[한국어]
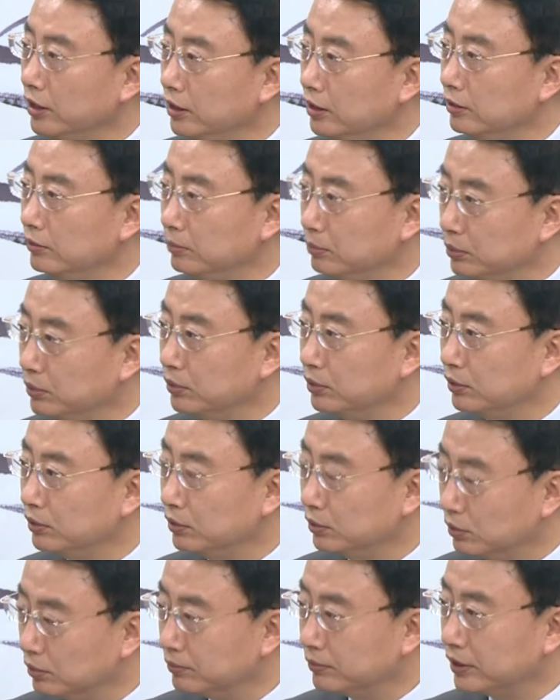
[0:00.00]
있는
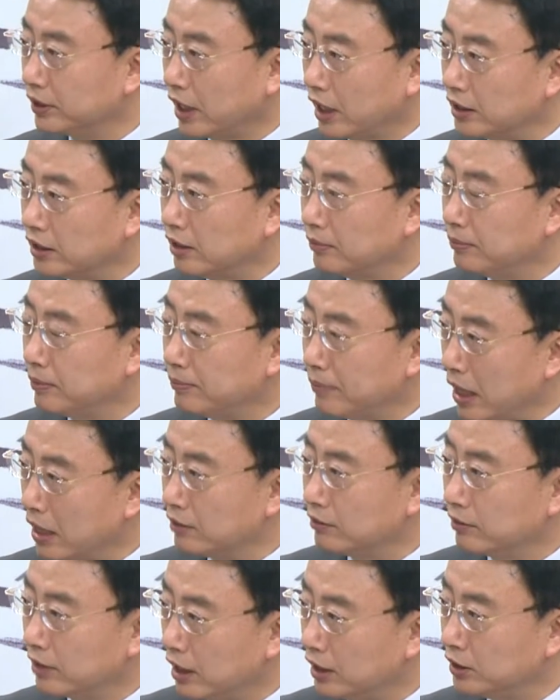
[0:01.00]
분들도 좀 다시 한번
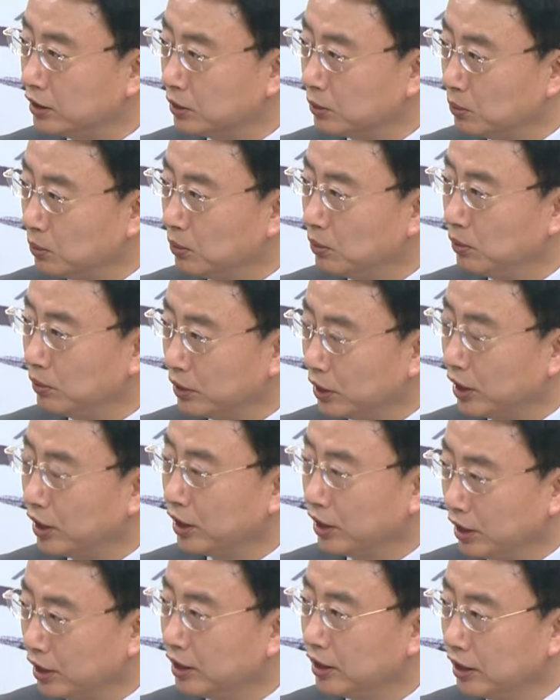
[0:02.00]
발굴 하시고 예, 네, 예,
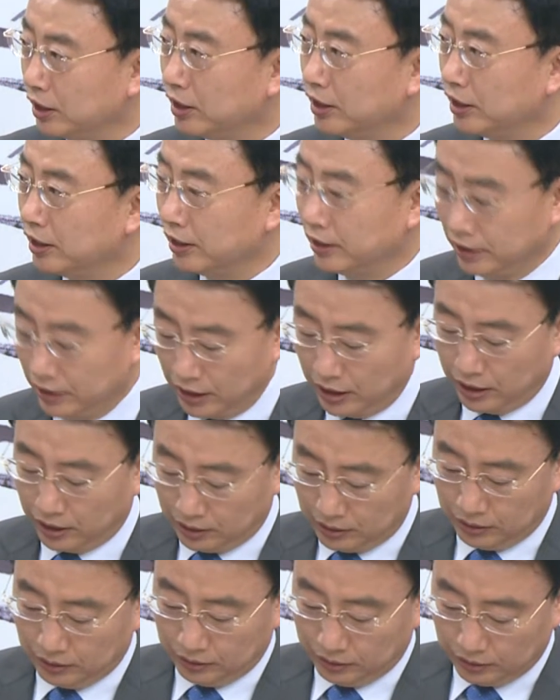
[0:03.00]
찾으려 합니다. 네, 네,
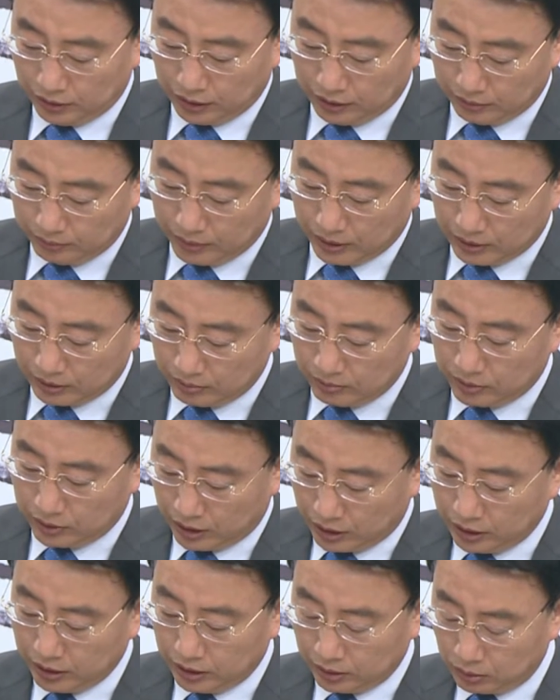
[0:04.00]
그런다는
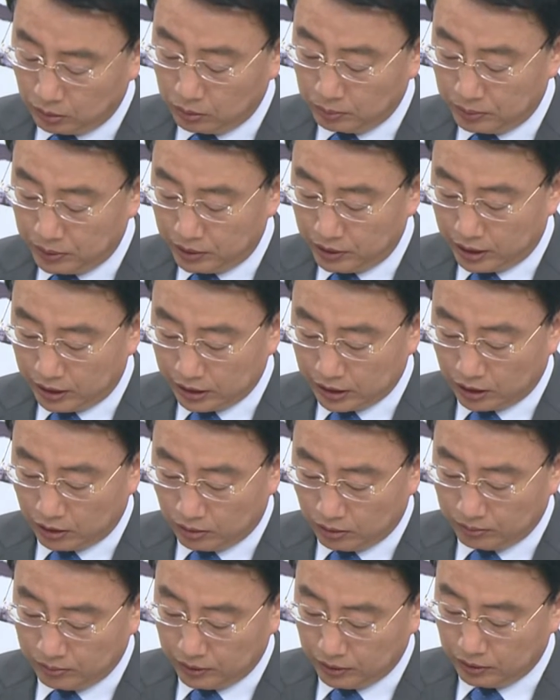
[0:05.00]
말씀이죠. 아, 예, 꼭 필요한
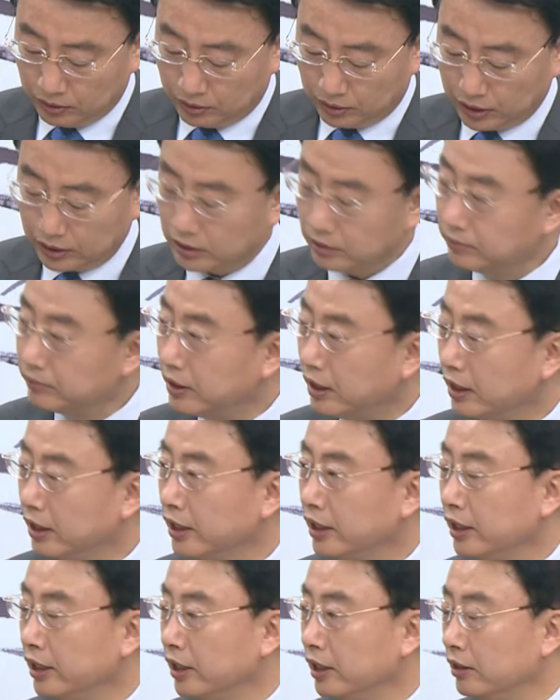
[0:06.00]
사업인 것 같습니다.
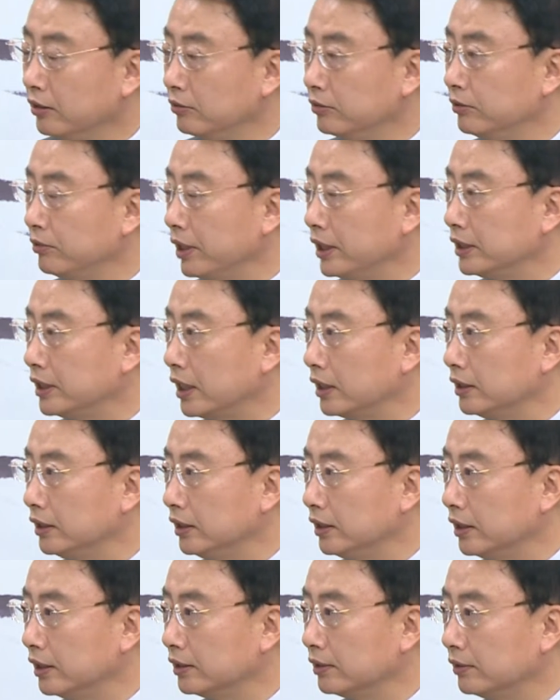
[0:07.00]
우리
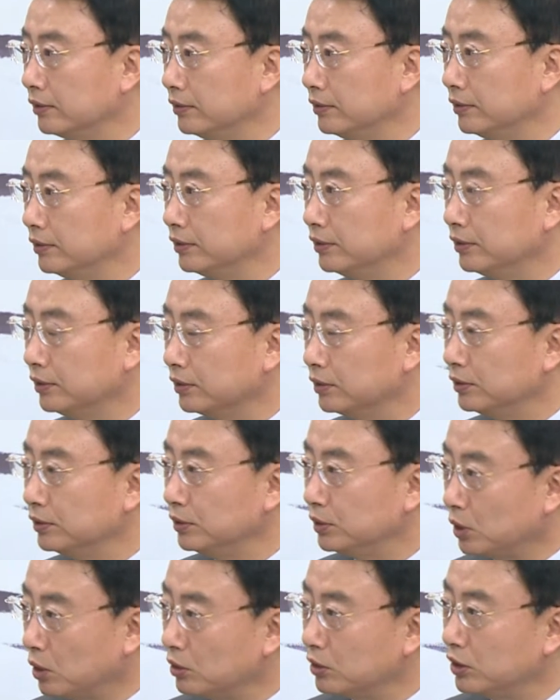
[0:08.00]
배장님께서는
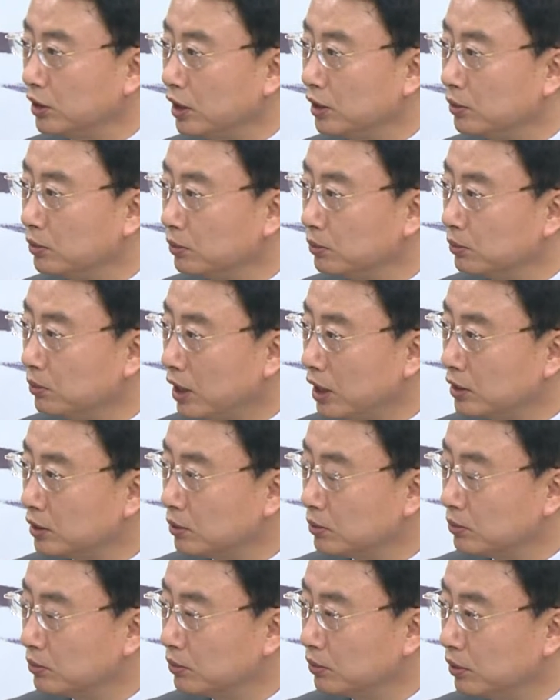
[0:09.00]
그 정치 활동도
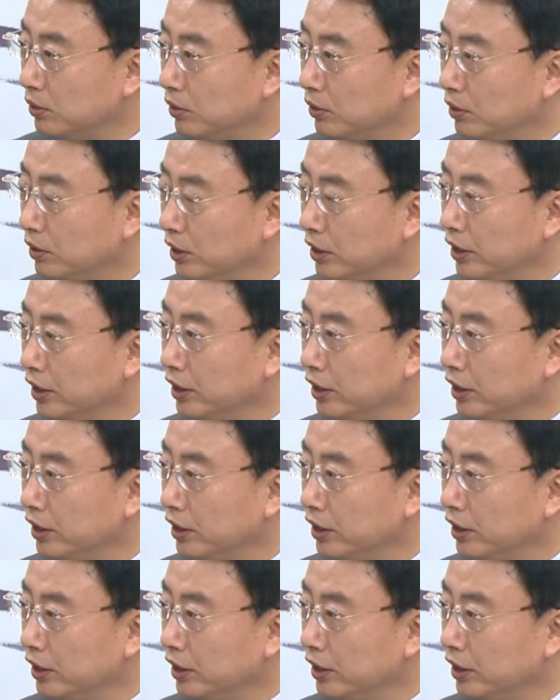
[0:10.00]
하셨고요.